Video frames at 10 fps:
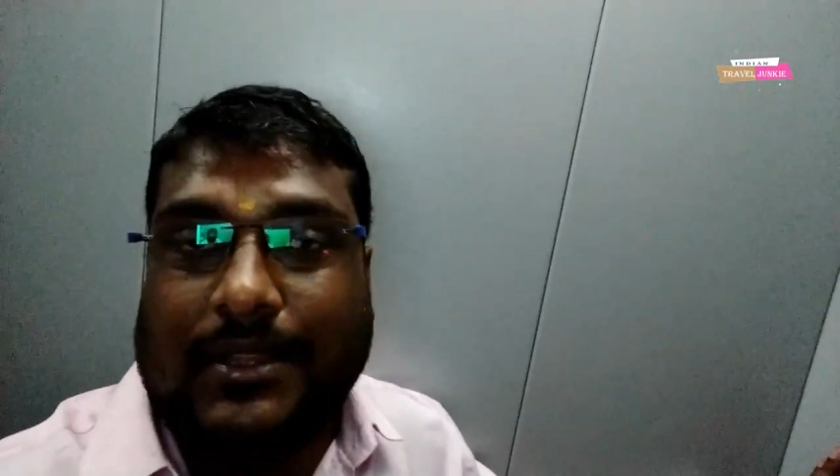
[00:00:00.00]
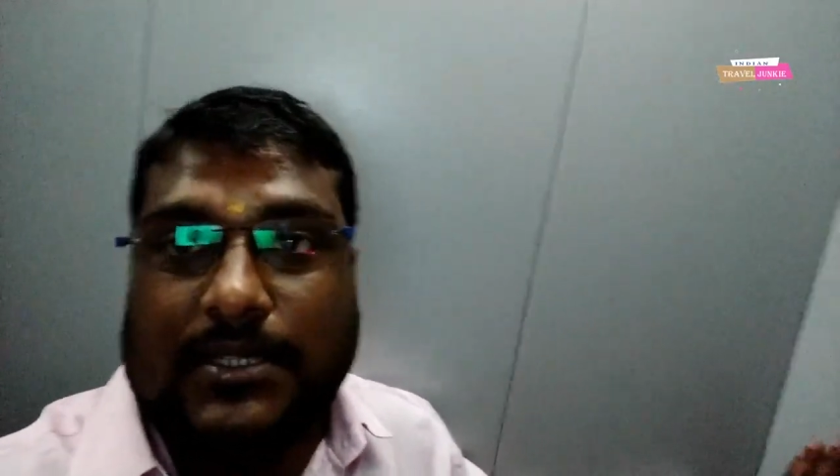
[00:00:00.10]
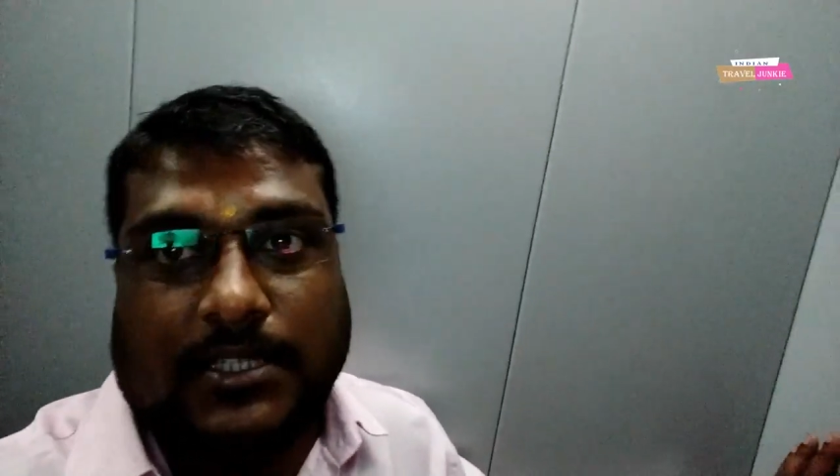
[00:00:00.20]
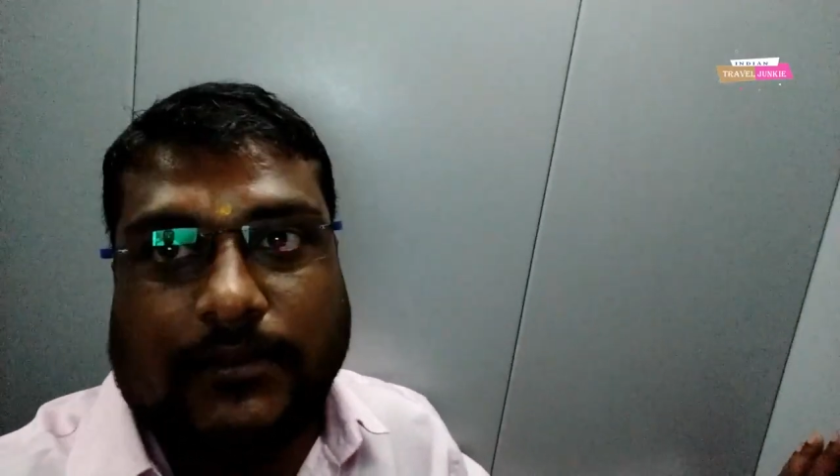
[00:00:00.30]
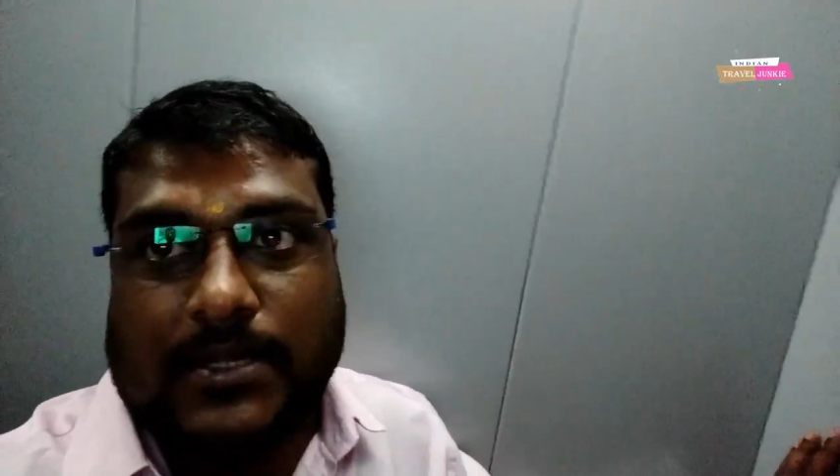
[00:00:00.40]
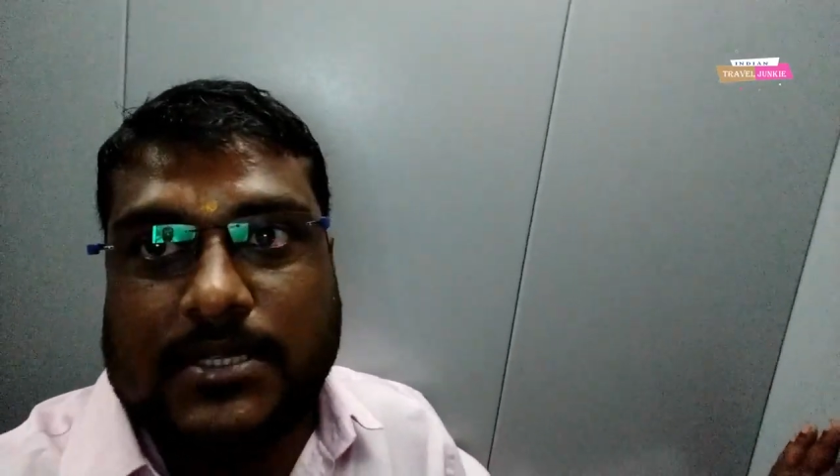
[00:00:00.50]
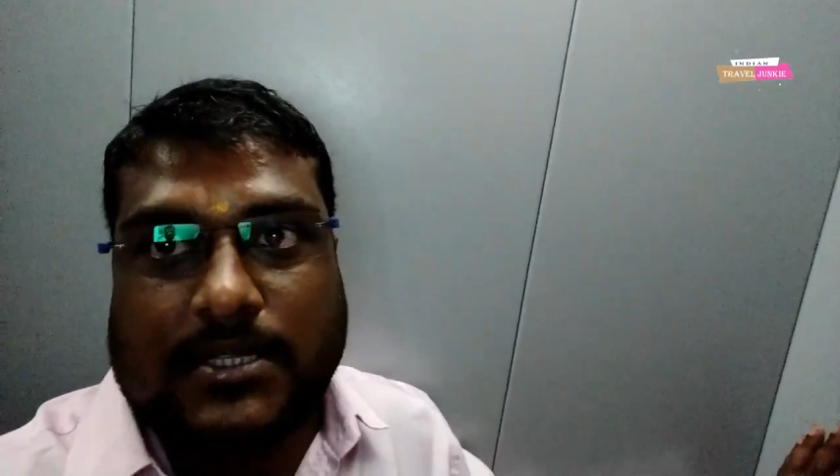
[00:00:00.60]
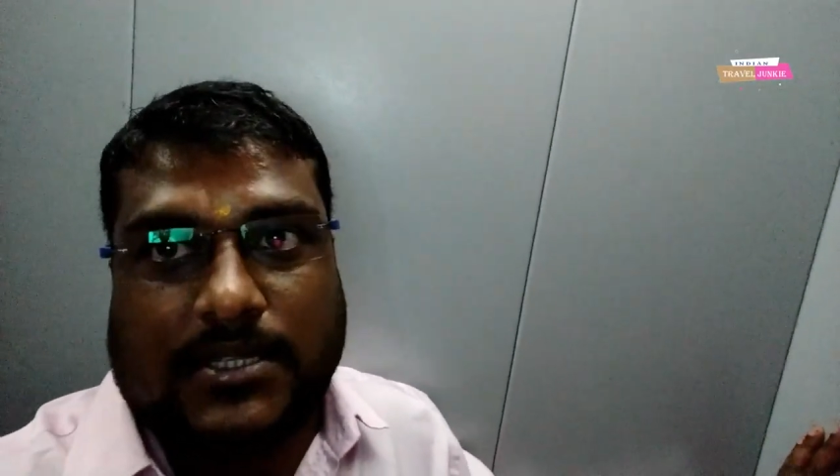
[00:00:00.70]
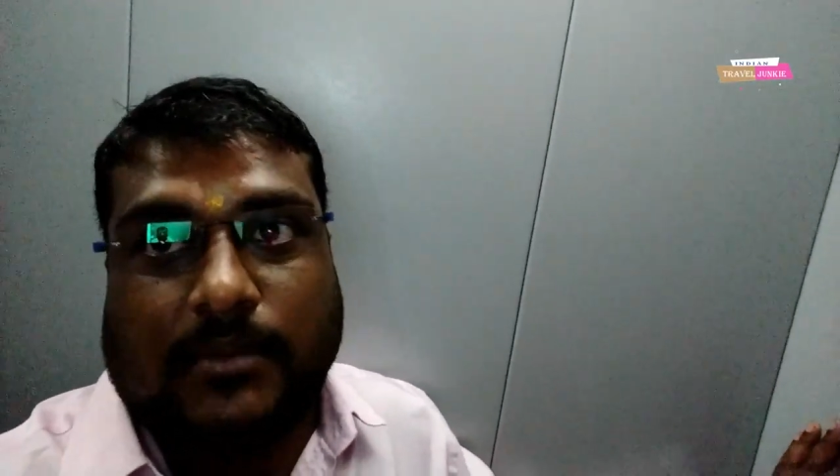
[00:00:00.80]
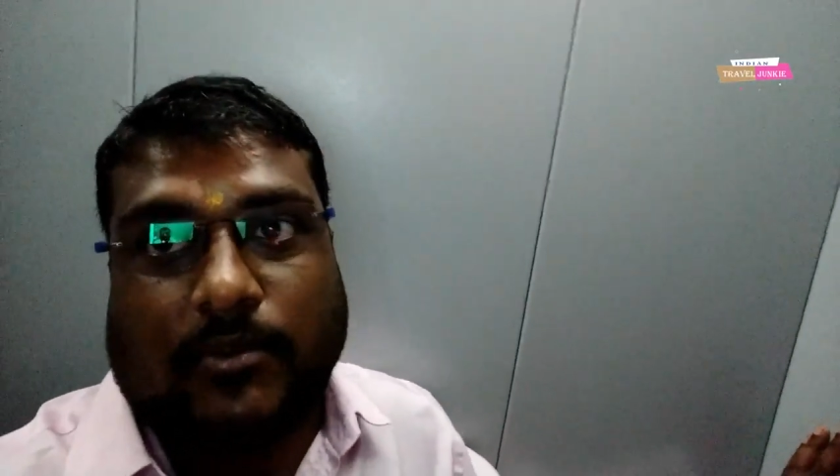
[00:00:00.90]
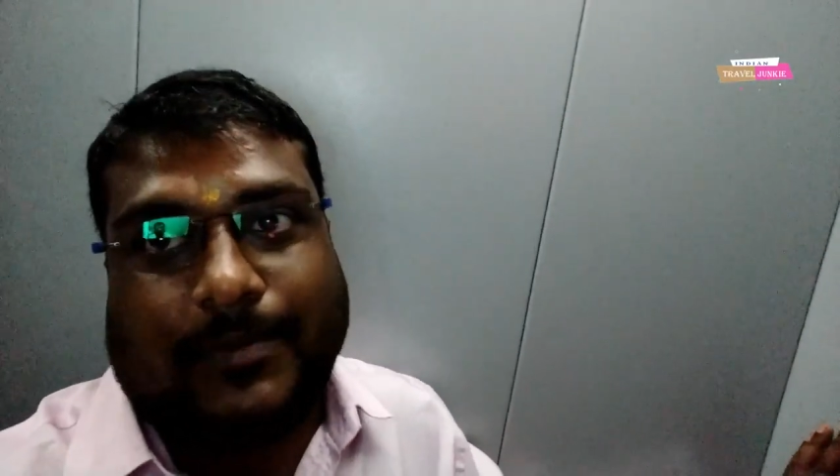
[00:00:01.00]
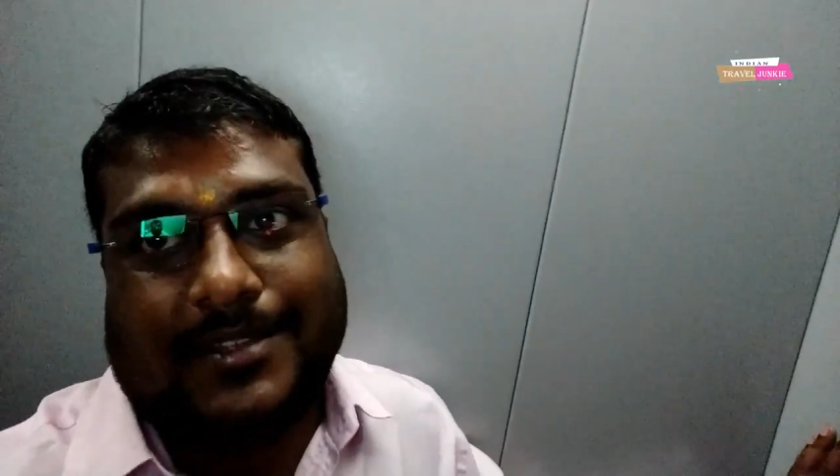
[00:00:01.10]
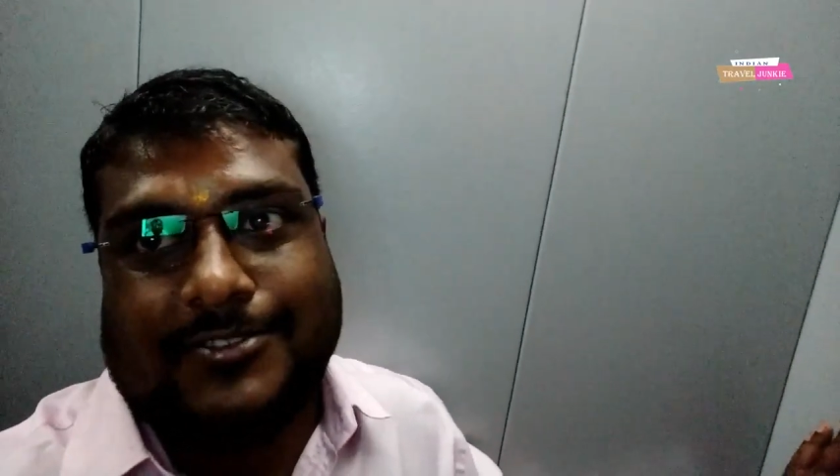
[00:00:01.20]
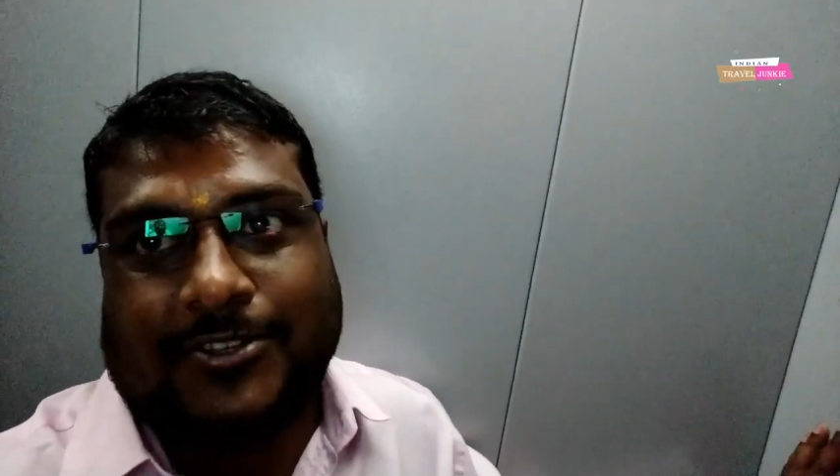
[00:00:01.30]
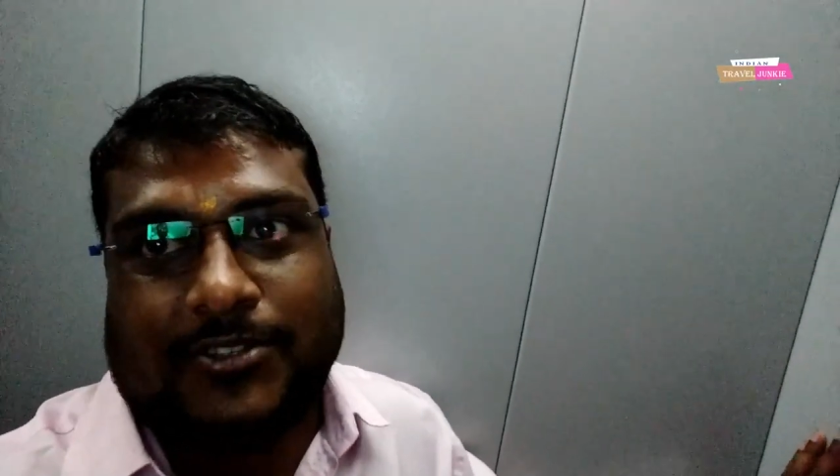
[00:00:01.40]
अंदर से तो वैसे ही जैसे आपको
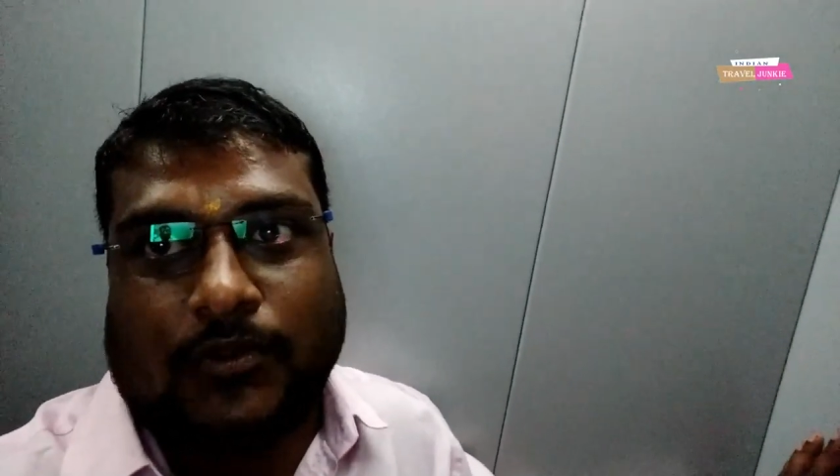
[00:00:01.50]
पाँच छः